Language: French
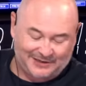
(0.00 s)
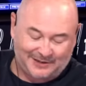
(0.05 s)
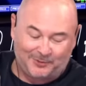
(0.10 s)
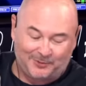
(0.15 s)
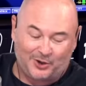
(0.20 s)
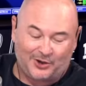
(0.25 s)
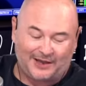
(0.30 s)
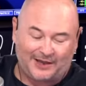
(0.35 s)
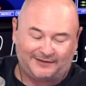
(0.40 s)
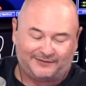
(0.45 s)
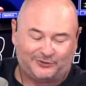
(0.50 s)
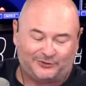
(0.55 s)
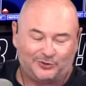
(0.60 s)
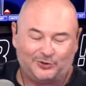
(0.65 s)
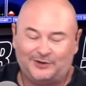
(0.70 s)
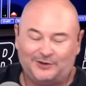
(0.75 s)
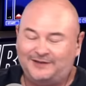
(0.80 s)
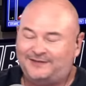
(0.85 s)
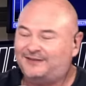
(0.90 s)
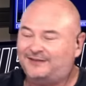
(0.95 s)
D'abord, est-ce que
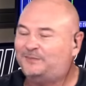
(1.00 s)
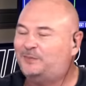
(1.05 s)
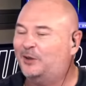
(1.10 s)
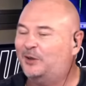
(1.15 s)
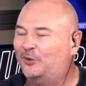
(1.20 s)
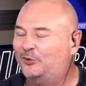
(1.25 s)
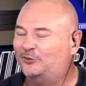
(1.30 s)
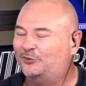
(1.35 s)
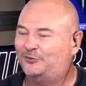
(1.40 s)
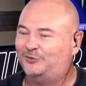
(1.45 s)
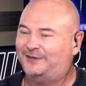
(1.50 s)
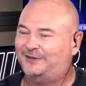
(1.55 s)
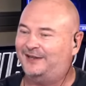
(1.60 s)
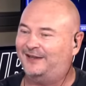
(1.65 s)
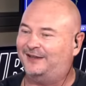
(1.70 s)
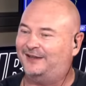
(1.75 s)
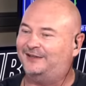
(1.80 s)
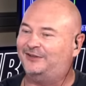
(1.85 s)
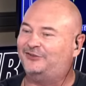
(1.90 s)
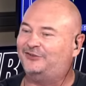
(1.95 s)
dans les expériences que tu
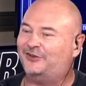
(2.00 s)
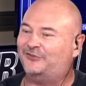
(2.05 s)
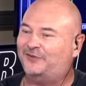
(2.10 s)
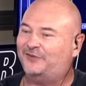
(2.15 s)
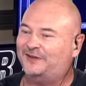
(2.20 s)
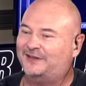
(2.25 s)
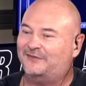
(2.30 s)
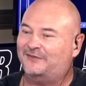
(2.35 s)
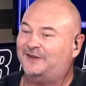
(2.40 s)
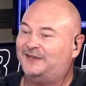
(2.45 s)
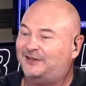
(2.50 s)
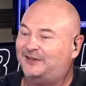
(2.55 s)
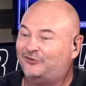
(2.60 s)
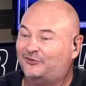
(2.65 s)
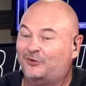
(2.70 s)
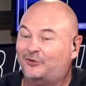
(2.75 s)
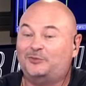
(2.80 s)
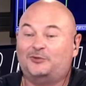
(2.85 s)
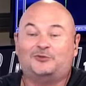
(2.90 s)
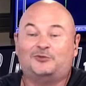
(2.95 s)
as déjà faites avec des
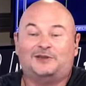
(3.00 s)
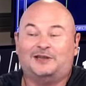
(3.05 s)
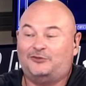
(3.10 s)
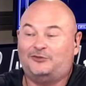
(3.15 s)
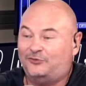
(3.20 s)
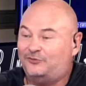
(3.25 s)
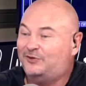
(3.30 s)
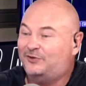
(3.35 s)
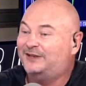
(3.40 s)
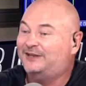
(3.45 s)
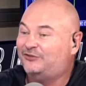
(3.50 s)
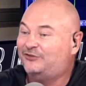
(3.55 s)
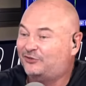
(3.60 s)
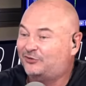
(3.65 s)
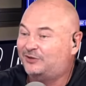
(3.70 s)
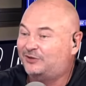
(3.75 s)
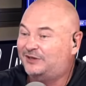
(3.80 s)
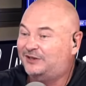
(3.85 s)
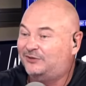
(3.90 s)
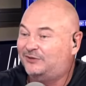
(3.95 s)
gens, parce que tu vois des
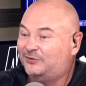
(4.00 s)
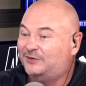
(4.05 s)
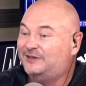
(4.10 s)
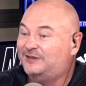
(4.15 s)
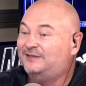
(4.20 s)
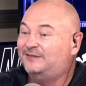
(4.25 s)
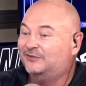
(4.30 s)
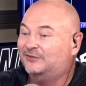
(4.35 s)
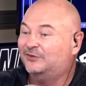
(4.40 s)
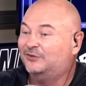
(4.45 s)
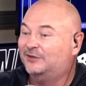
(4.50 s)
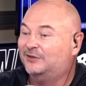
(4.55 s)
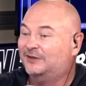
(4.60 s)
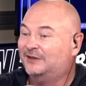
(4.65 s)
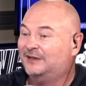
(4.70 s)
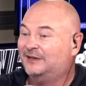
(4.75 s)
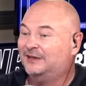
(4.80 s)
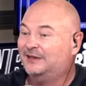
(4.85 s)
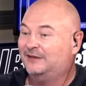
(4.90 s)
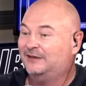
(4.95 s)
gens qui te disent... Bah, tous les euh,
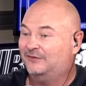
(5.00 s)
jours.